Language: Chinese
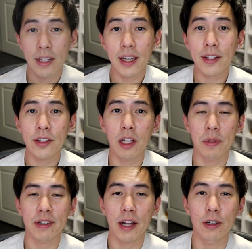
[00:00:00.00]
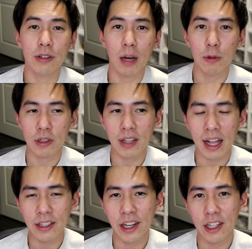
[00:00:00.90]
那这次的比赛呢，有差不多
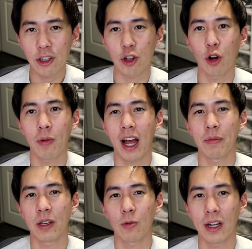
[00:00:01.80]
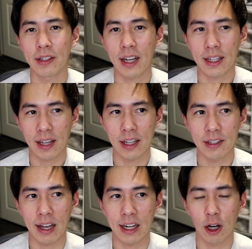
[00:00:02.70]
三千九百名玩家参
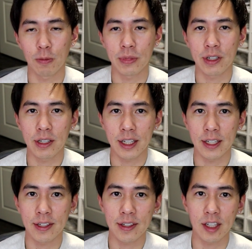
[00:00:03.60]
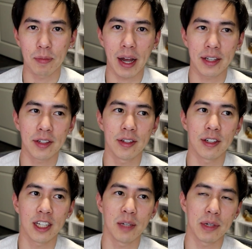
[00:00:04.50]
加，然后我们是第四百四
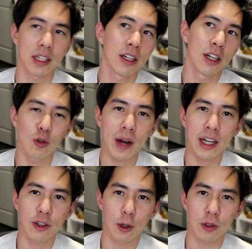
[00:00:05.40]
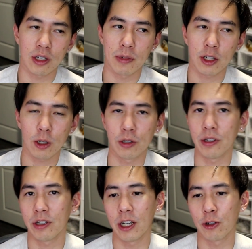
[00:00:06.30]
十一名，五百九十名都有
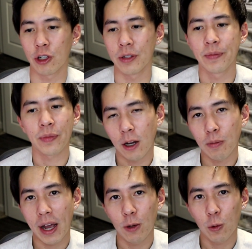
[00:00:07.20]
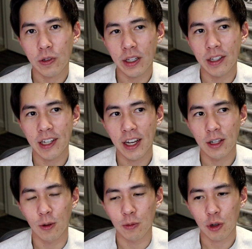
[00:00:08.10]
进前圈，然后买入是一
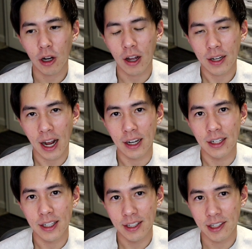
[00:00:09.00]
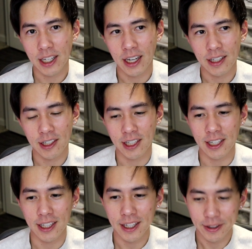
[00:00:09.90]
千，我们最好要拿了一千
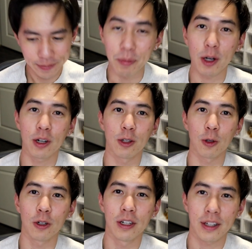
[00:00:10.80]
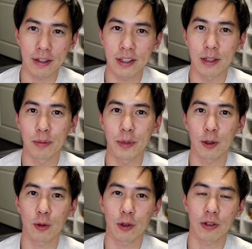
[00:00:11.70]
七，也没有很多，但是没
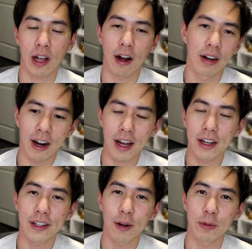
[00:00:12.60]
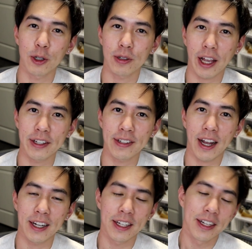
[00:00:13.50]
有输就是好。好了，那我们就再接
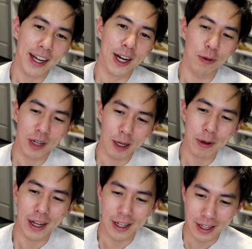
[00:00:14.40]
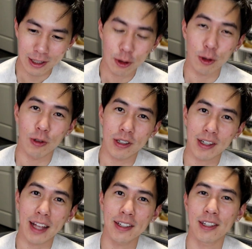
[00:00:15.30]
再厉，看看我们可不可以连续
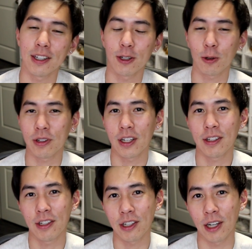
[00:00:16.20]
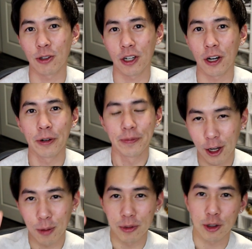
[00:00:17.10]
三次都直接进前圈哦。
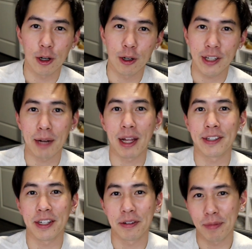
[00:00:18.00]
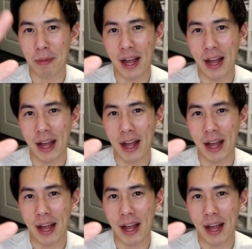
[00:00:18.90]
那我们就下一位再见，拜